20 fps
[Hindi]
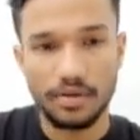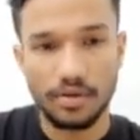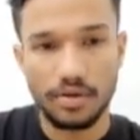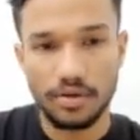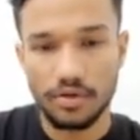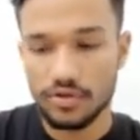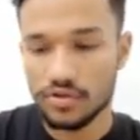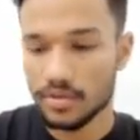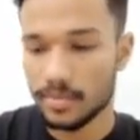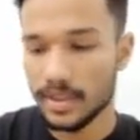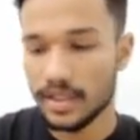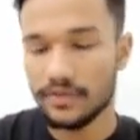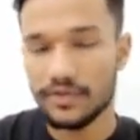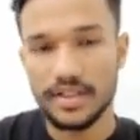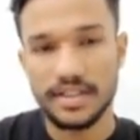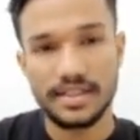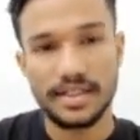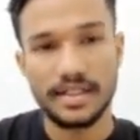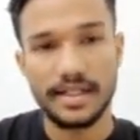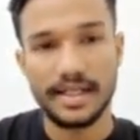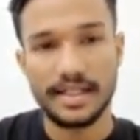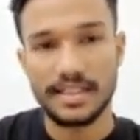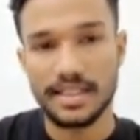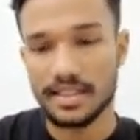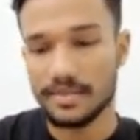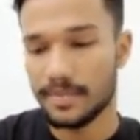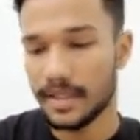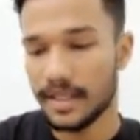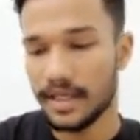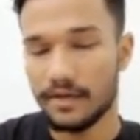और जो हमारा फर्स्ट
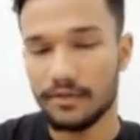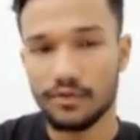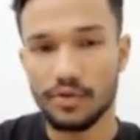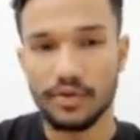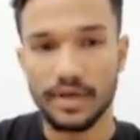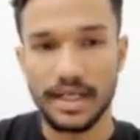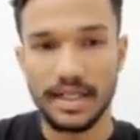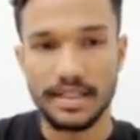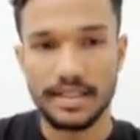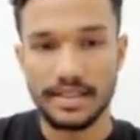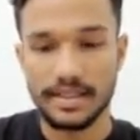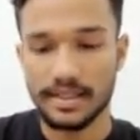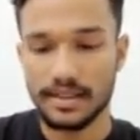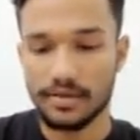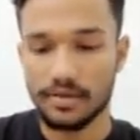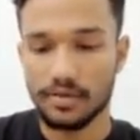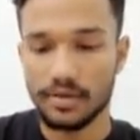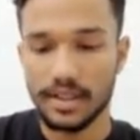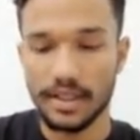इंडेक्सेस पे है वो वाली चीज़ है